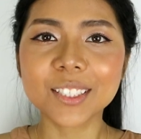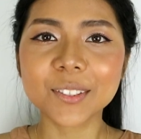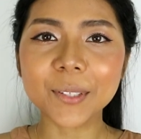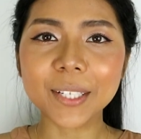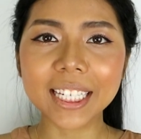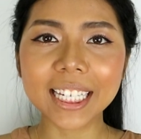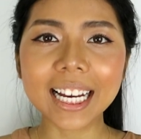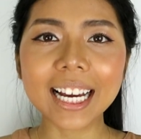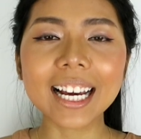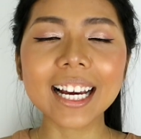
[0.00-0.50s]
ส
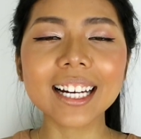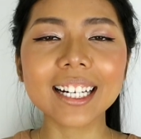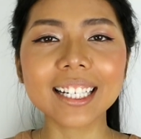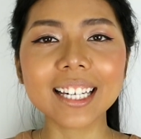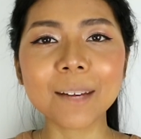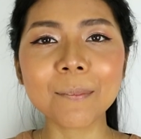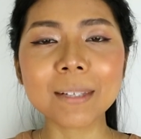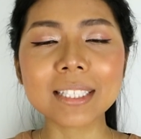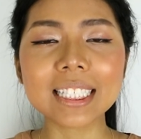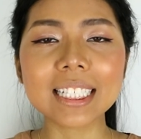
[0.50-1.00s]
วัสดีค่ะ
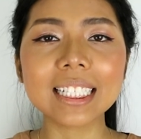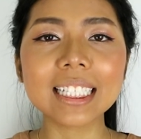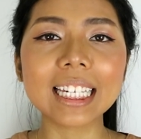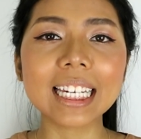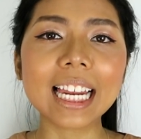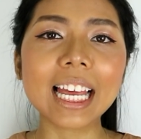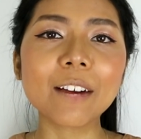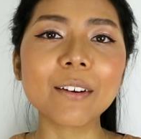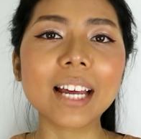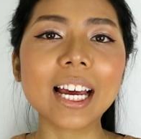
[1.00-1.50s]
กลับมาเจอกัน
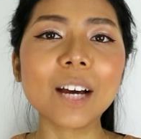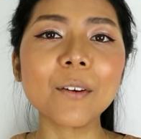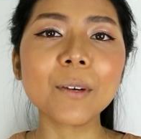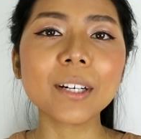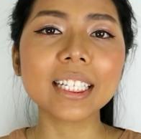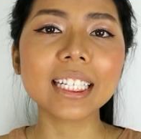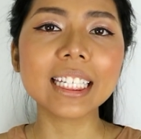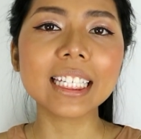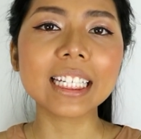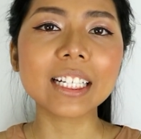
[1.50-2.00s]
อีกแล้วนะ
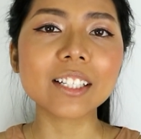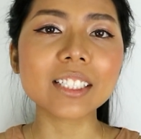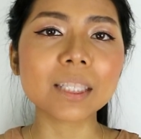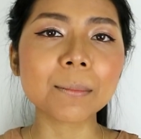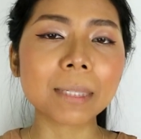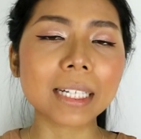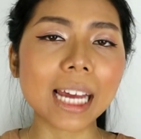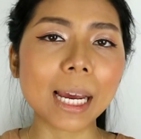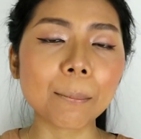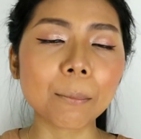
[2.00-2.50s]
วันนี้ลิก็
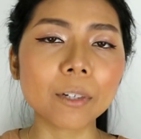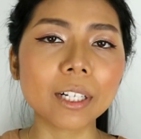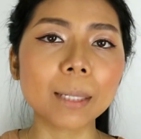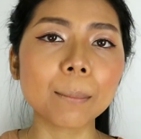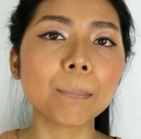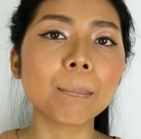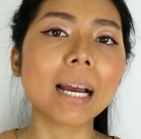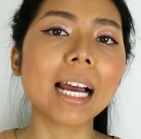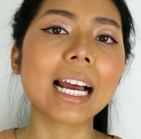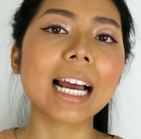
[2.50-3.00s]
จะมาทำค
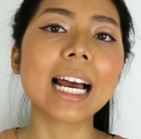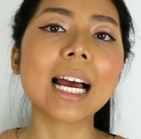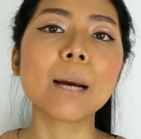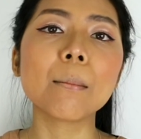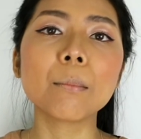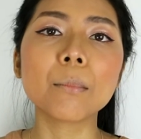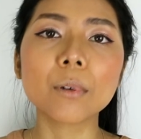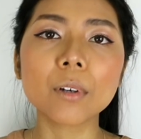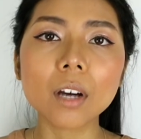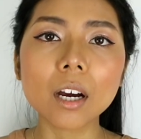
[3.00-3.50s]
ลิปปาก
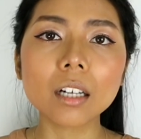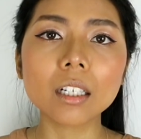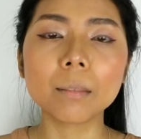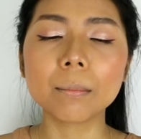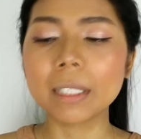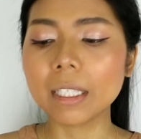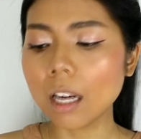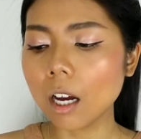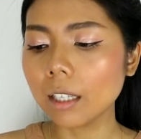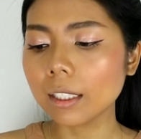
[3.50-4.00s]
คำรอดห
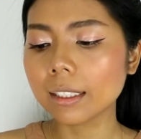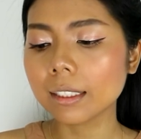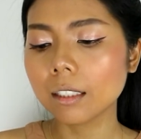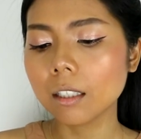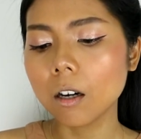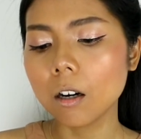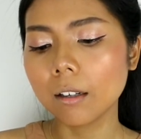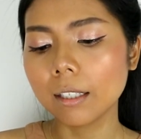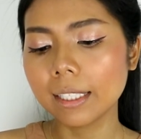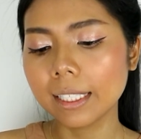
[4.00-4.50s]
รือไม่รอด
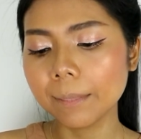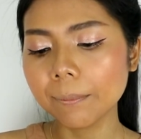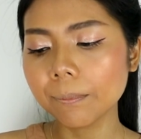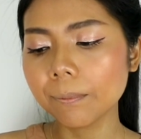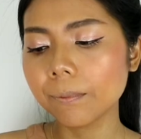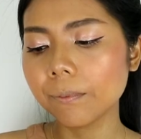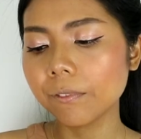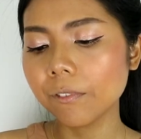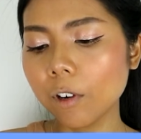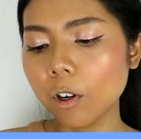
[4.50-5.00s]
ของลิป
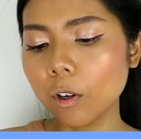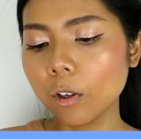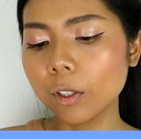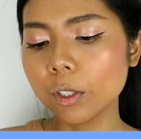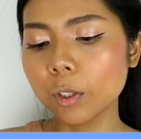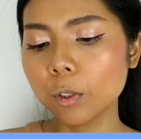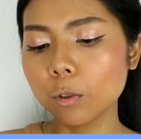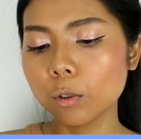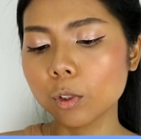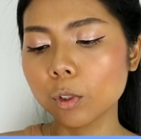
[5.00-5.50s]
for
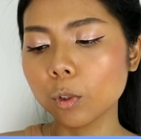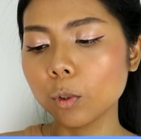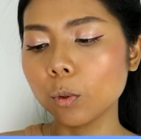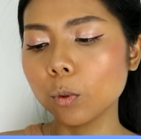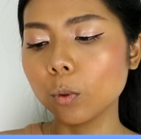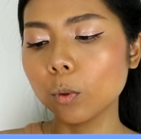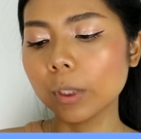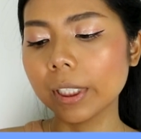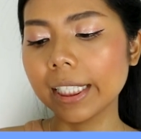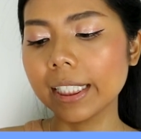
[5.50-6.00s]
you to
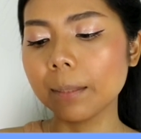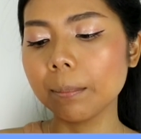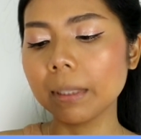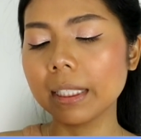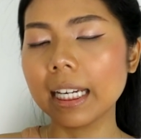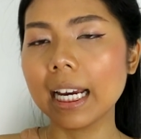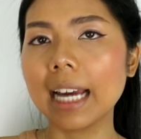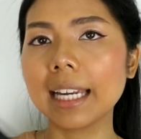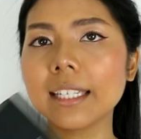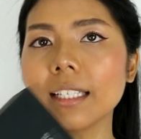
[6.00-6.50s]
kid
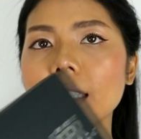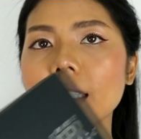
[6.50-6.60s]
me h a r